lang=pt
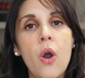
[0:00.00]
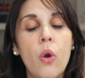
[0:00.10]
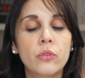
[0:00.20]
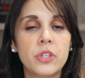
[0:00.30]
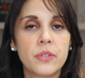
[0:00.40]

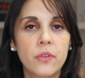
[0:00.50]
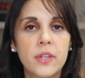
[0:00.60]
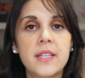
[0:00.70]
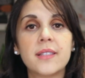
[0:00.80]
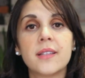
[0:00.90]
onde as
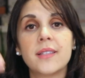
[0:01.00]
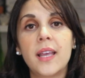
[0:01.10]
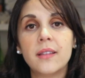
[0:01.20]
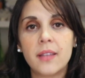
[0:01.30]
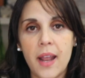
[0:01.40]
floristas
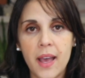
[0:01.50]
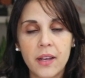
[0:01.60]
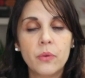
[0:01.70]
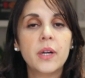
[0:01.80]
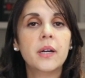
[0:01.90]

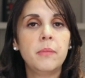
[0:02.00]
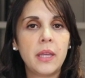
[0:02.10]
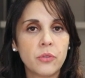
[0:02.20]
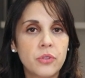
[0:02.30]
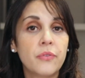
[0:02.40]
entregam
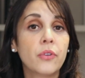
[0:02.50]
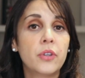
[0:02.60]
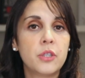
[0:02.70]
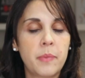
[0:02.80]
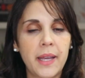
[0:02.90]
raminhos de flores para